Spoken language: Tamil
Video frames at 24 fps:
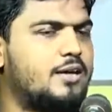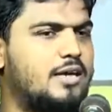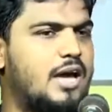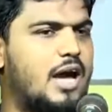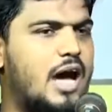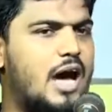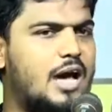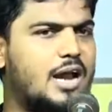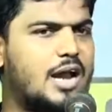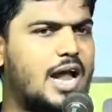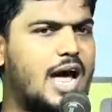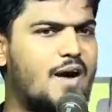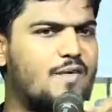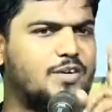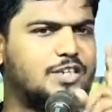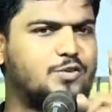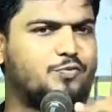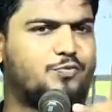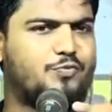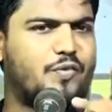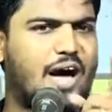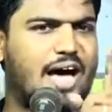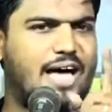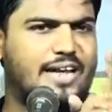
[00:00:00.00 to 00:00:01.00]
யாராவது
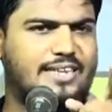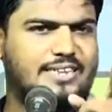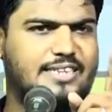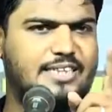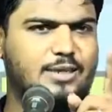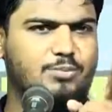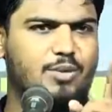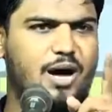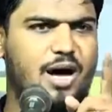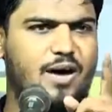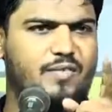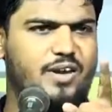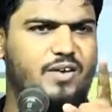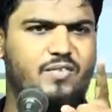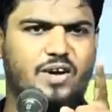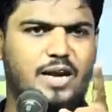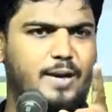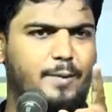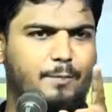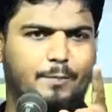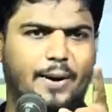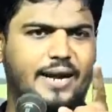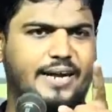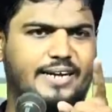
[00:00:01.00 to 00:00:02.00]
ஃபாத்திமாவை
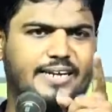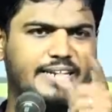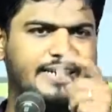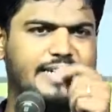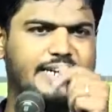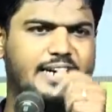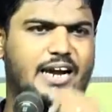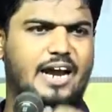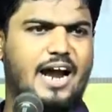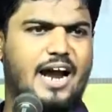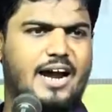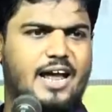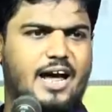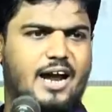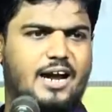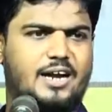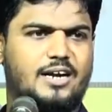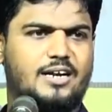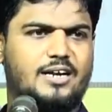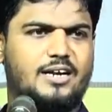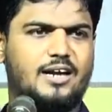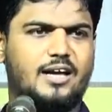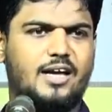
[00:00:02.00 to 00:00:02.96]
வெறுப்பேற்றினீர்களானால்